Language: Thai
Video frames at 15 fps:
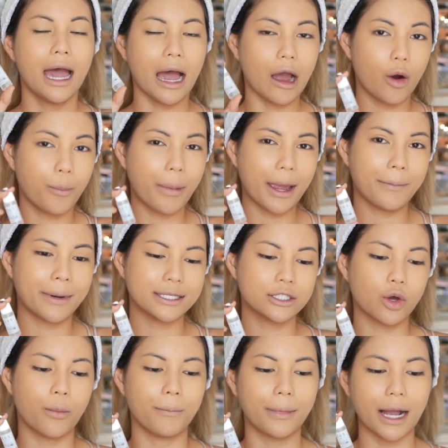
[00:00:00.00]
เอาไปผ
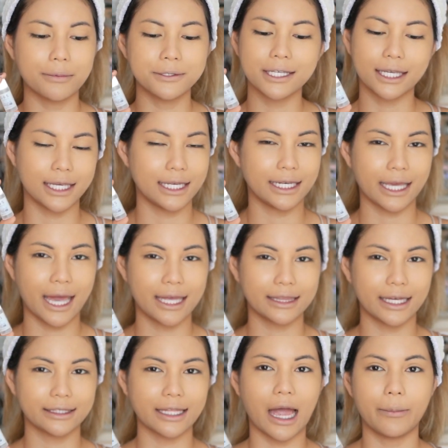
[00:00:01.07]
สมกับสกินแคร์
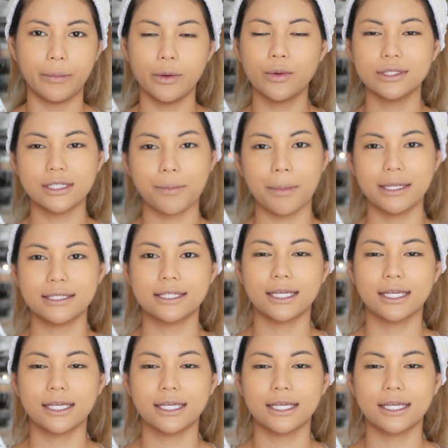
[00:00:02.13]
ต่างๆไม่ว่าจะเป็น